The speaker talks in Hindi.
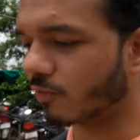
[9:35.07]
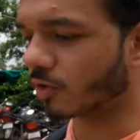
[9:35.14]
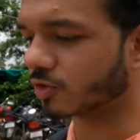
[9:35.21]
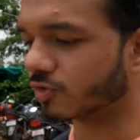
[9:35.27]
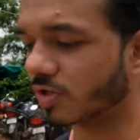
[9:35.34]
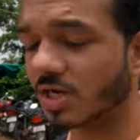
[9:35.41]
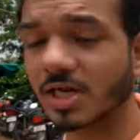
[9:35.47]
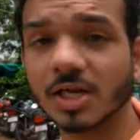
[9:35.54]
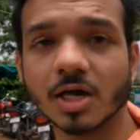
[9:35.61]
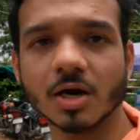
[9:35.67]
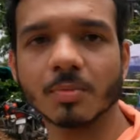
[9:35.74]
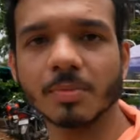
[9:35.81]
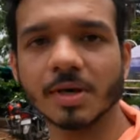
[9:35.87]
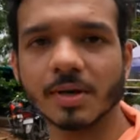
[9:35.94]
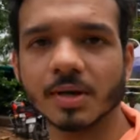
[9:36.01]
अनफॉर्चुनेटली
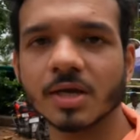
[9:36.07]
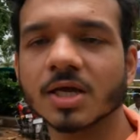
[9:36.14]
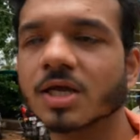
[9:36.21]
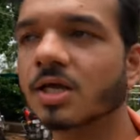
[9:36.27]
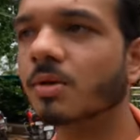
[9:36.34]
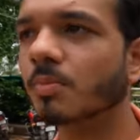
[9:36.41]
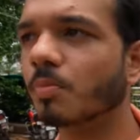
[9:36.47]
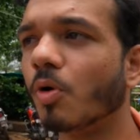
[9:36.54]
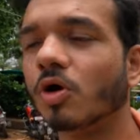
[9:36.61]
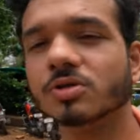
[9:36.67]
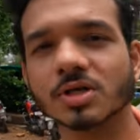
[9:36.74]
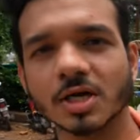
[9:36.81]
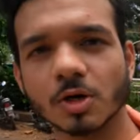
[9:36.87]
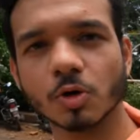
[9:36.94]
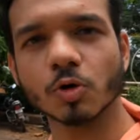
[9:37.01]
हमने
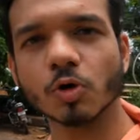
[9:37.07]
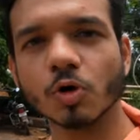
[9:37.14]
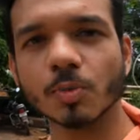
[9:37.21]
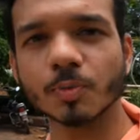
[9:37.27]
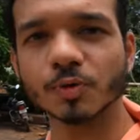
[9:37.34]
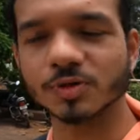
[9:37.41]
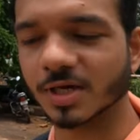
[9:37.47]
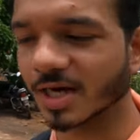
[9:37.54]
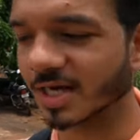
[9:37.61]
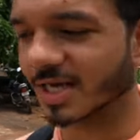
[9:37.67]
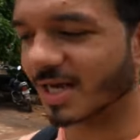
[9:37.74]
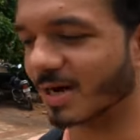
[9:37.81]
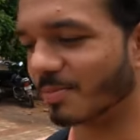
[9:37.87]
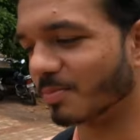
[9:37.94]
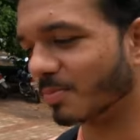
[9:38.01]
बहुत सारे लोगों को पूछा
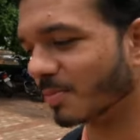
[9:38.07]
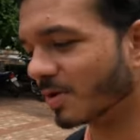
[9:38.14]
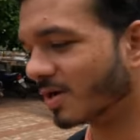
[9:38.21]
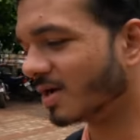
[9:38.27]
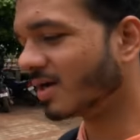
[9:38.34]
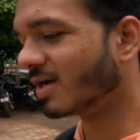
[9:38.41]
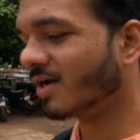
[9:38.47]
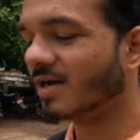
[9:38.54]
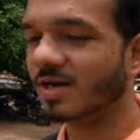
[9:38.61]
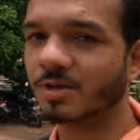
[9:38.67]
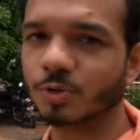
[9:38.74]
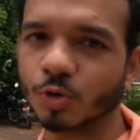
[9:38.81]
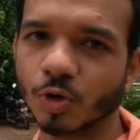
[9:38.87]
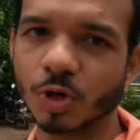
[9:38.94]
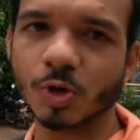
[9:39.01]
कि हम
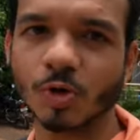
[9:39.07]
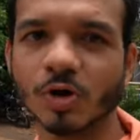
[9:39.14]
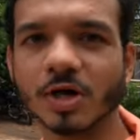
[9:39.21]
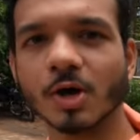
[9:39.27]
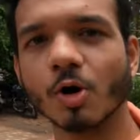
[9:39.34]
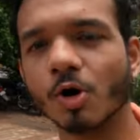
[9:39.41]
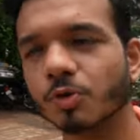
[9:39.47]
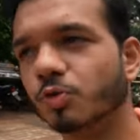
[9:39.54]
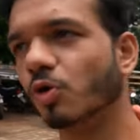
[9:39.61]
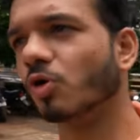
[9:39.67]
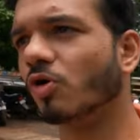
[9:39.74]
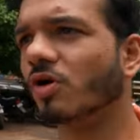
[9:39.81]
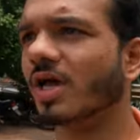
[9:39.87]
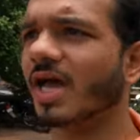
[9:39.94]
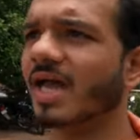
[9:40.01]
दो ही लोग हैं और
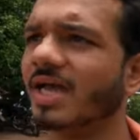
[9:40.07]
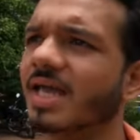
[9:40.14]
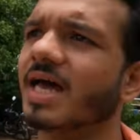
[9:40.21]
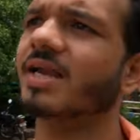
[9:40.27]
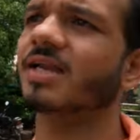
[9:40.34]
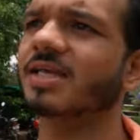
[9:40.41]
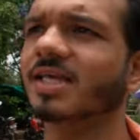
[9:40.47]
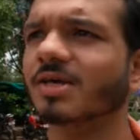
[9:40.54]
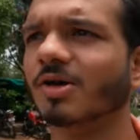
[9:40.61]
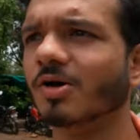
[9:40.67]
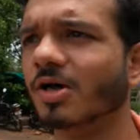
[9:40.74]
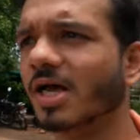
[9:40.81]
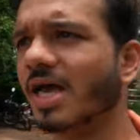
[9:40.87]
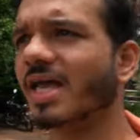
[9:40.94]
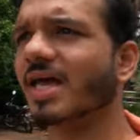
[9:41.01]
दो लोग है या नहीं
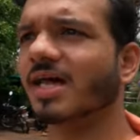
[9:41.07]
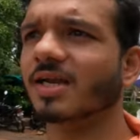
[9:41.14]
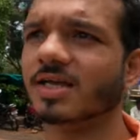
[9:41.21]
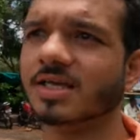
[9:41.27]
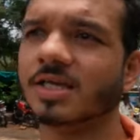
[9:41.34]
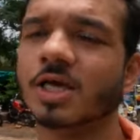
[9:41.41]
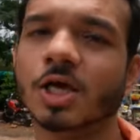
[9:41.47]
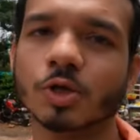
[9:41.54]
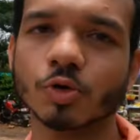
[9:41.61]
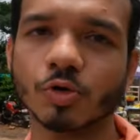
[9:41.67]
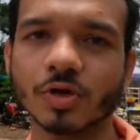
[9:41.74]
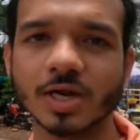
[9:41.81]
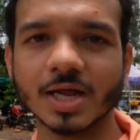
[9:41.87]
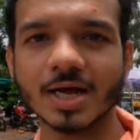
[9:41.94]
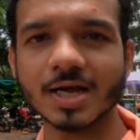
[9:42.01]
है या नहीं
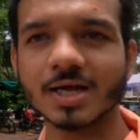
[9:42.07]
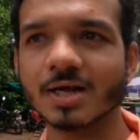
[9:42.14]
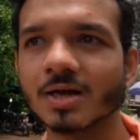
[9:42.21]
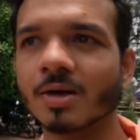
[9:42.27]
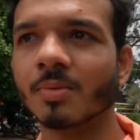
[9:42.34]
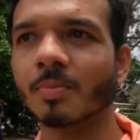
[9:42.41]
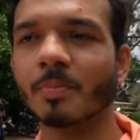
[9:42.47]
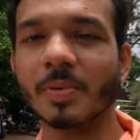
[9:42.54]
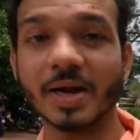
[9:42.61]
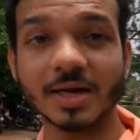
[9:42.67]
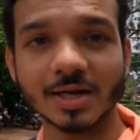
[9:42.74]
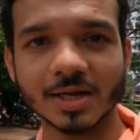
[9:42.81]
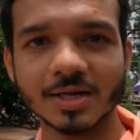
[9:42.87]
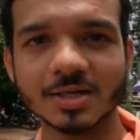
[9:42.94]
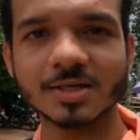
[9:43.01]
क्योंकि ना
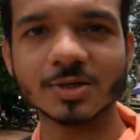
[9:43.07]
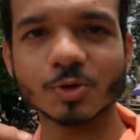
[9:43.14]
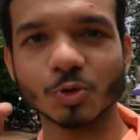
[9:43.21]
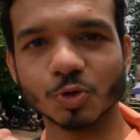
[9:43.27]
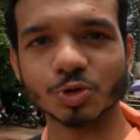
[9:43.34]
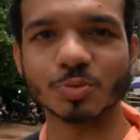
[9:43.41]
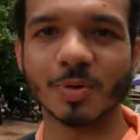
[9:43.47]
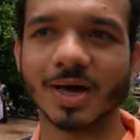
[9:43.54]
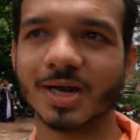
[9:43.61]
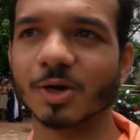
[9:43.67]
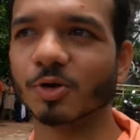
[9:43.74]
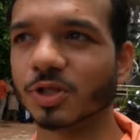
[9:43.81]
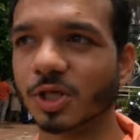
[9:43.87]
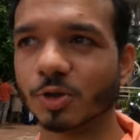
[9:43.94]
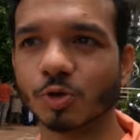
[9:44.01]
पेंडल खुद
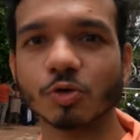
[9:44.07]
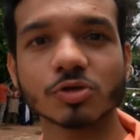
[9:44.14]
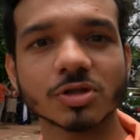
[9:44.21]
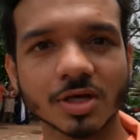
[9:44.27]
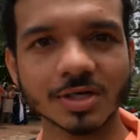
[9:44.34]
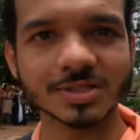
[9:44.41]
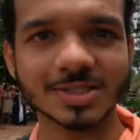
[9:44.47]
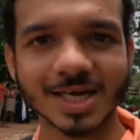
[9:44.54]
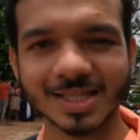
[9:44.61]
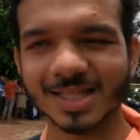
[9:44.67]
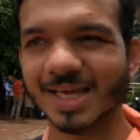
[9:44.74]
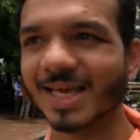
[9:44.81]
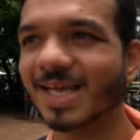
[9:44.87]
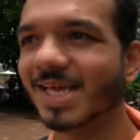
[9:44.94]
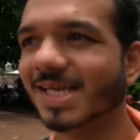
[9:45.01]
मारने होते तो वो थक
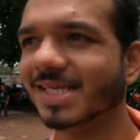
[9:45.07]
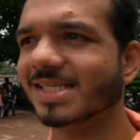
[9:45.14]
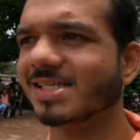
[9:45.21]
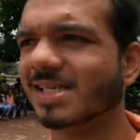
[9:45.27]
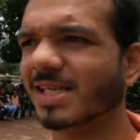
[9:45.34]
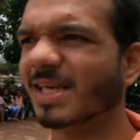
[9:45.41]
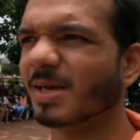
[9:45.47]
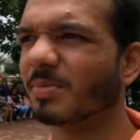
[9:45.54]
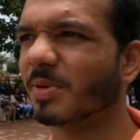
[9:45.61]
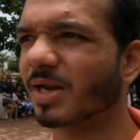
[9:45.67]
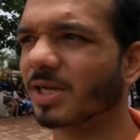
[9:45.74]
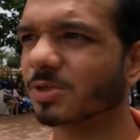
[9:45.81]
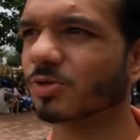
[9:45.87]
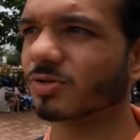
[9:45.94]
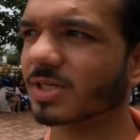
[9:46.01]
जाते इसलिए
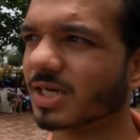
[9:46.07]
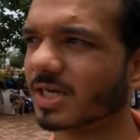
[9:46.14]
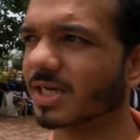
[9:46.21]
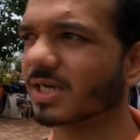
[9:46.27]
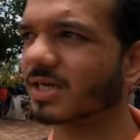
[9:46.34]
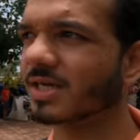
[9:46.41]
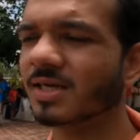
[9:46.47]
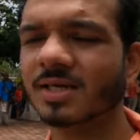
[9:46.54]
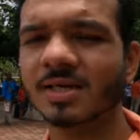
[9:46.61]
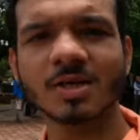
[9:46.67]
मैंने सोचा कि